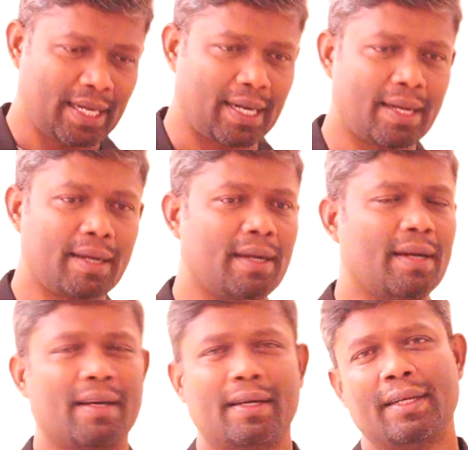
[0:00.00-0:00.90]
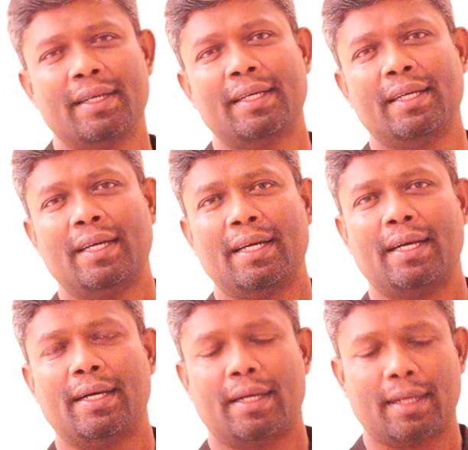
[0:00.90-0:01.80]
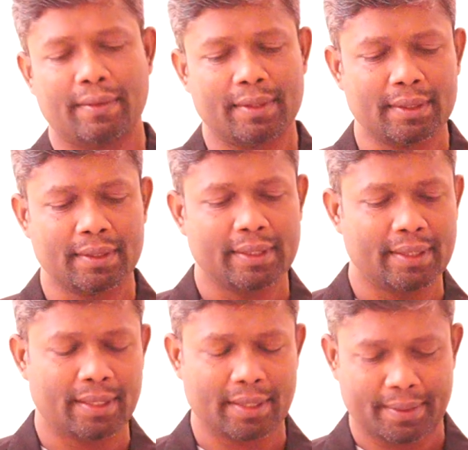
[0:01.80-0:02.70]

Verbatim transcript: ஆனால் நான் வந்து அந்த